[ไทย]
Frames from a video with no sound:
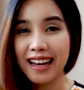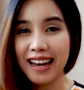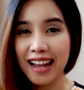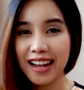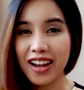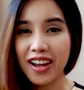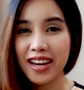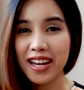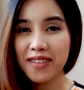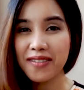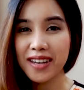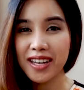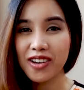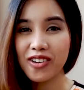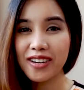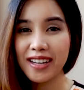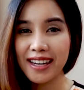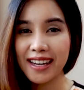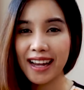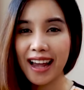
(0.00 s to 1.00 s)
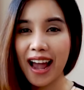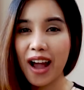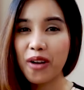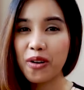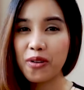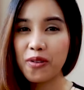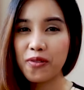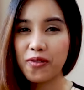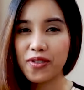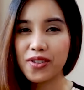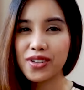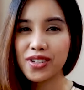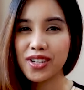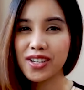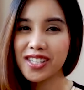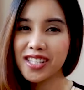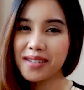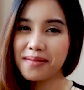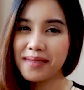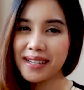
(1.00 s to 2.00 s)
และก็ในวิดีโอนี้นะคะ Kufers
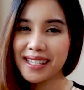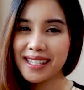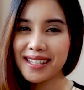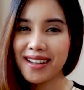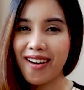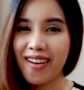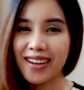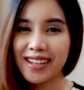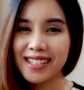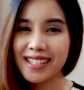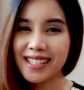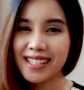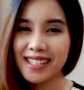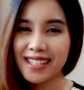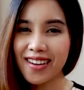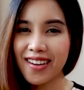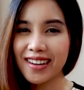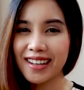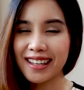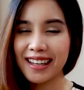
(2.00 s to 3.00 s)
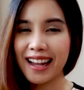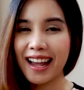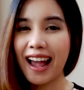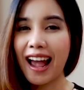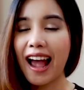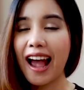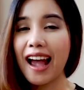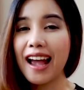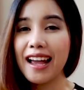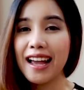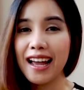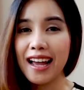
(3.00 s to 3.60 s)
ก็จะมาสอนสดนะคะ